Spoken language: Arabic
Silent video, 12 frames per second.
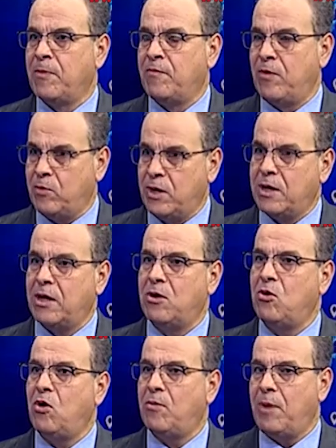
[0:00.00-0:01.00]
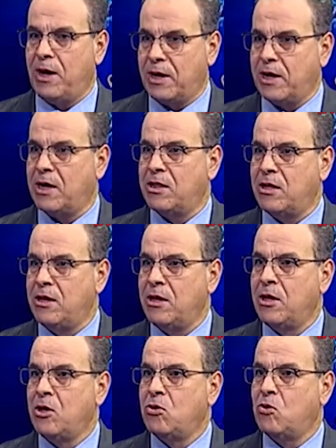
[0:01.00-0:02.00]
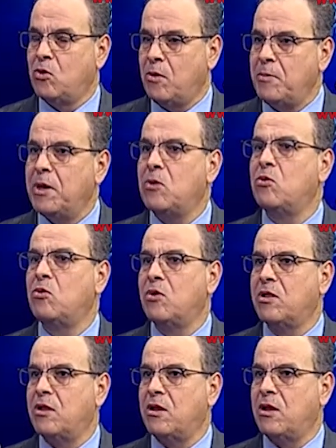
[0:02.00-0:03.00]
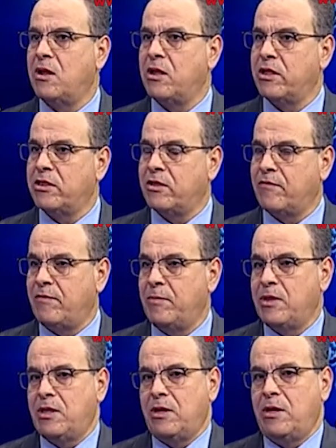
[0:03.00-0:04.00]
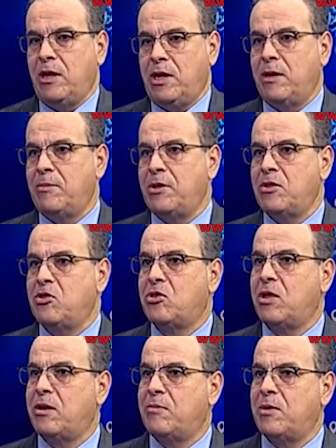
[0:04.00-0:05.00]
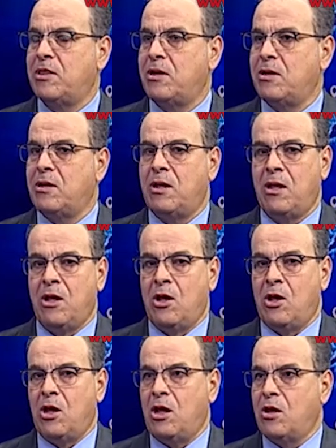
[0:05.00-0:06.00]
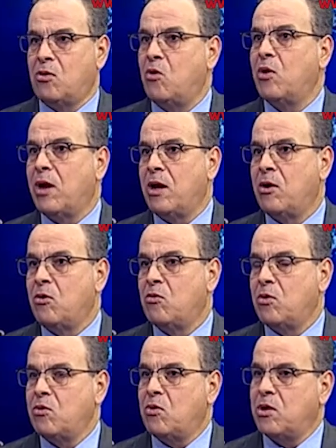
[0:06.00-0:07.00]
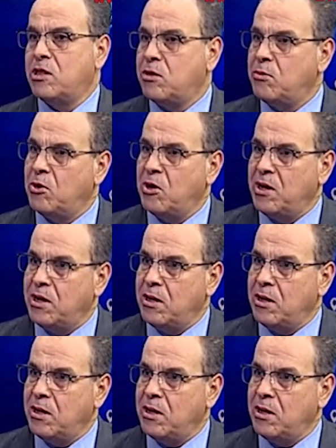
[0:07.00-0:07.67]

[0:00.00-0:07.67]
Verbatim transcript: فهناك لعب حقيقة تنمي قدرة الطفل مثلا حينما نشتري مثلا آه، كرة ونقدمها